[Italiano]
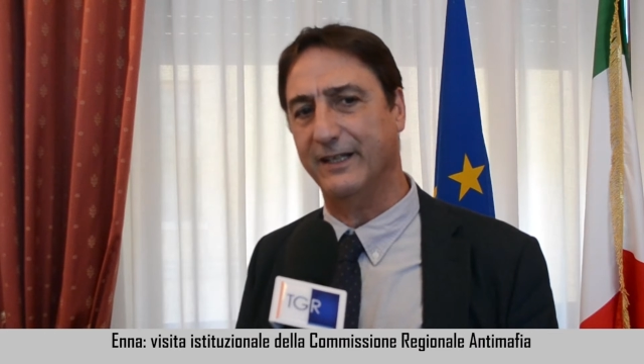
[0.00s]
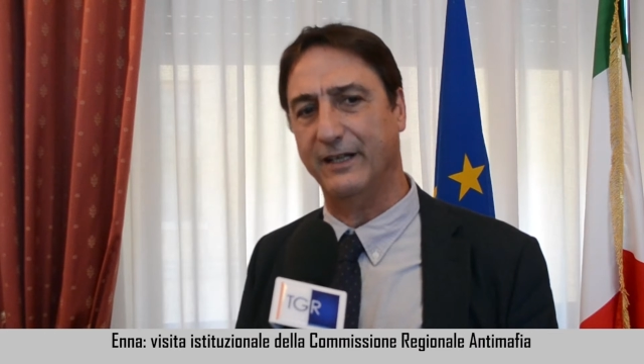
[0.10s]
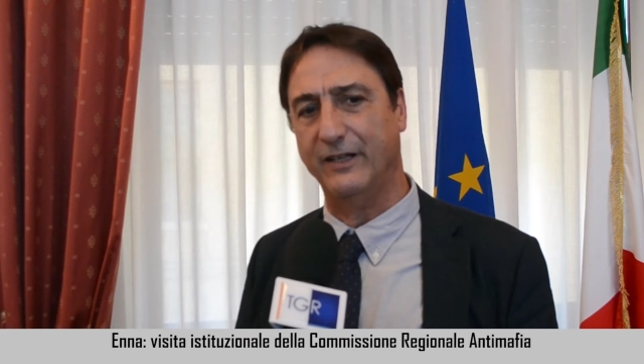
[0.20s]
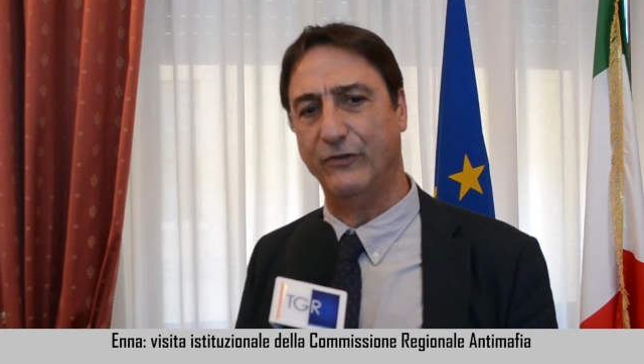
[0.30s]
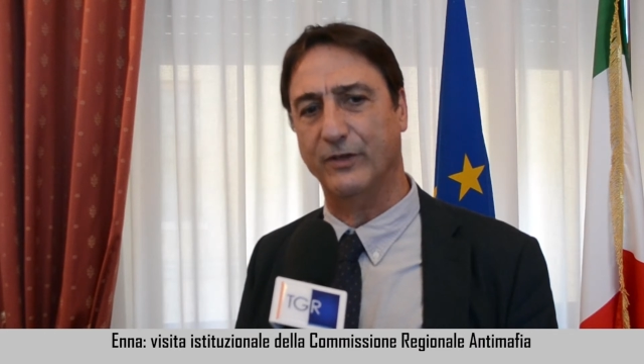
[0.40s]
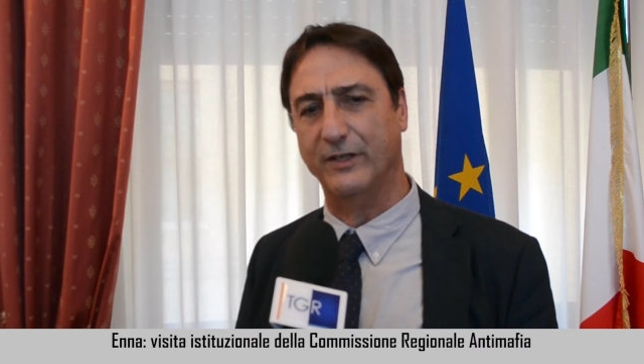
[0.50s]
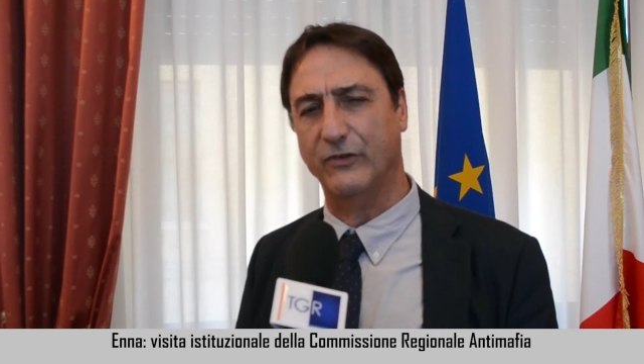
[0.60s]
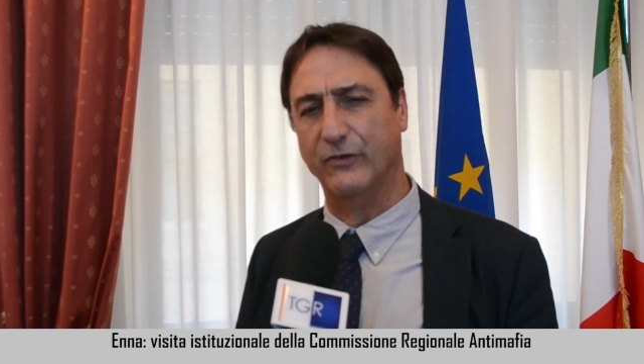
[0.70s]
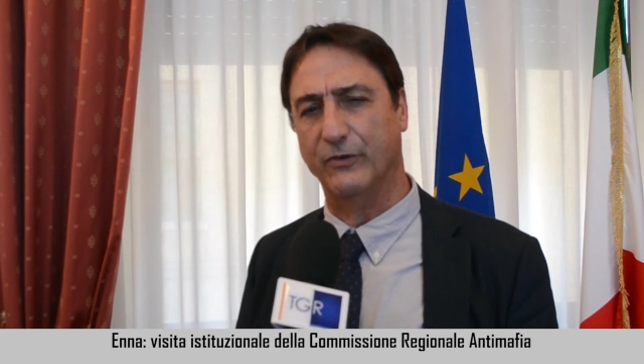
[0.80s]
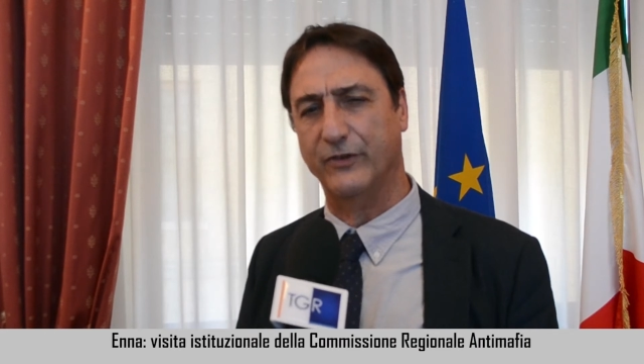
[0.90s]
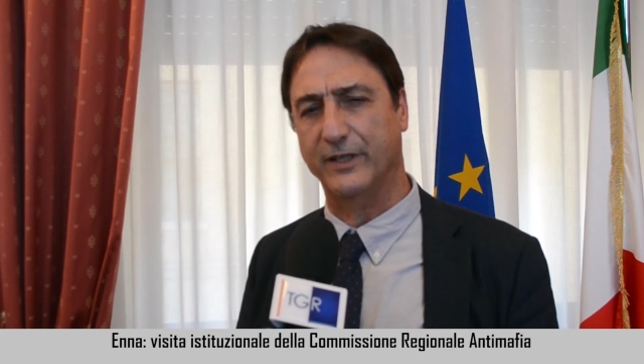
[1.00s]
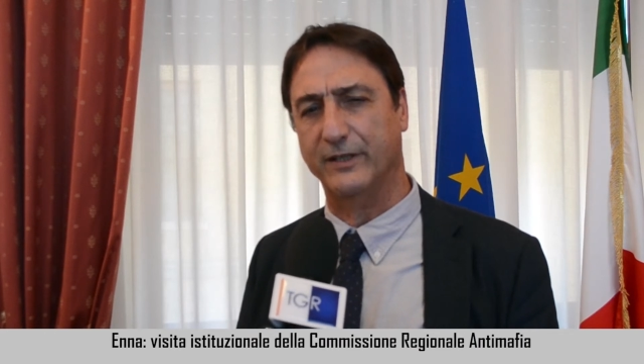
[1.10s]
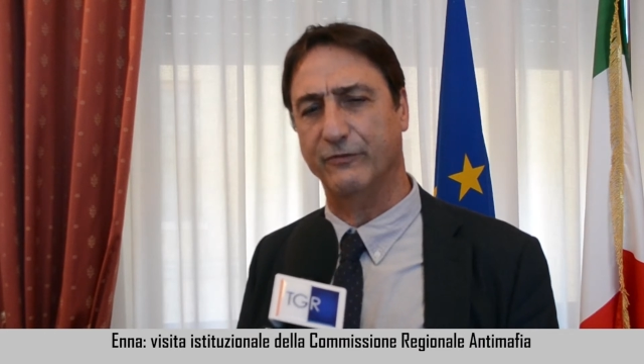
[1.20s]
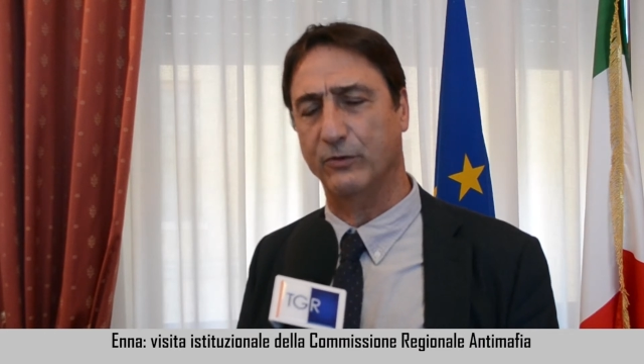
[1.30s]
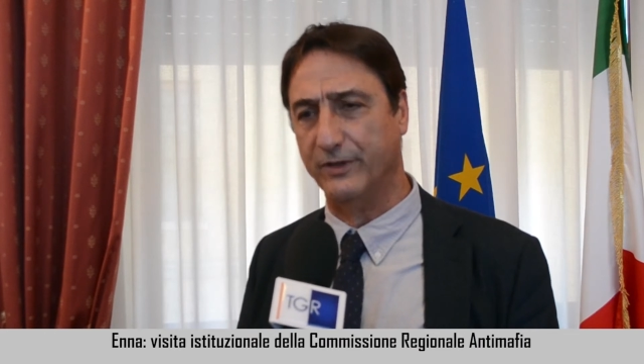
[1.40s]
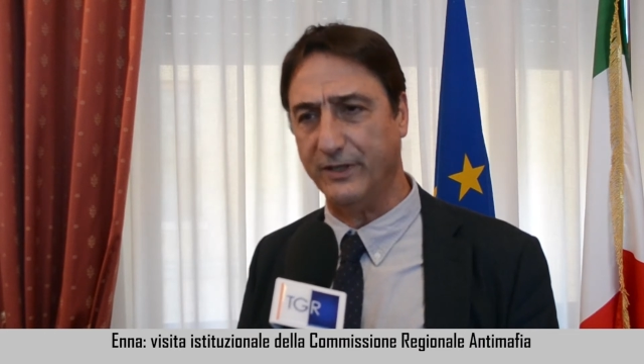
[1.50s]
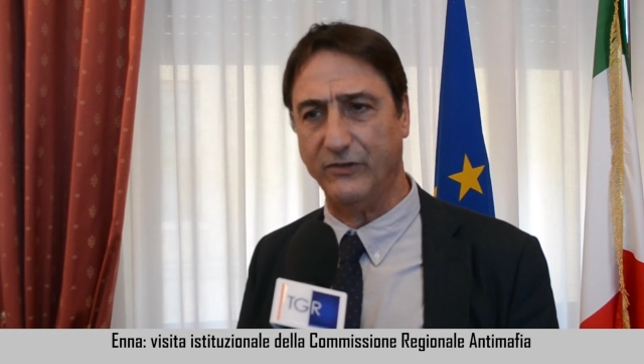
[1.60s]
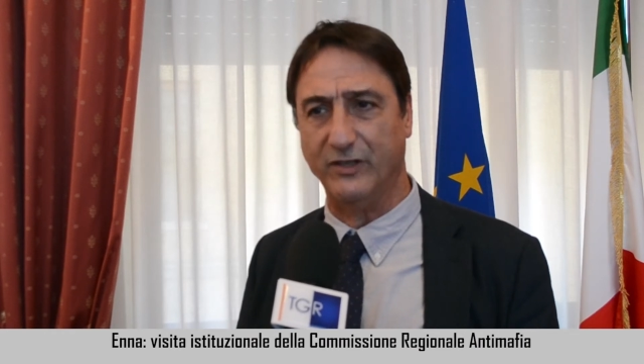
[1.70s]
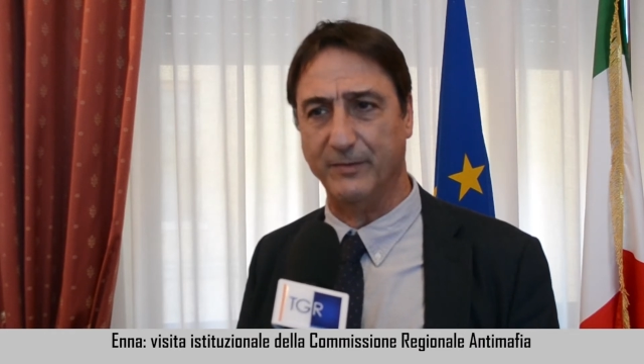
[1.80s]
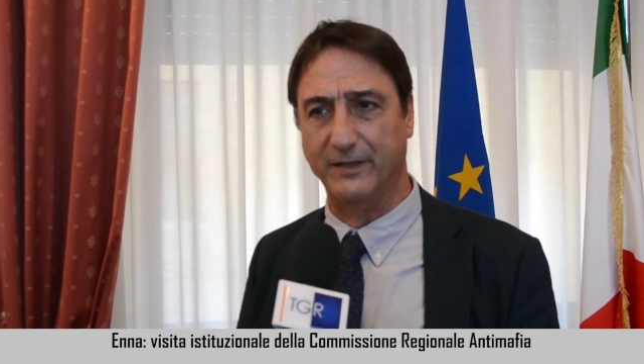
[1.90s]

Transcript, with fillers: il rischio è che ci siano state fortissime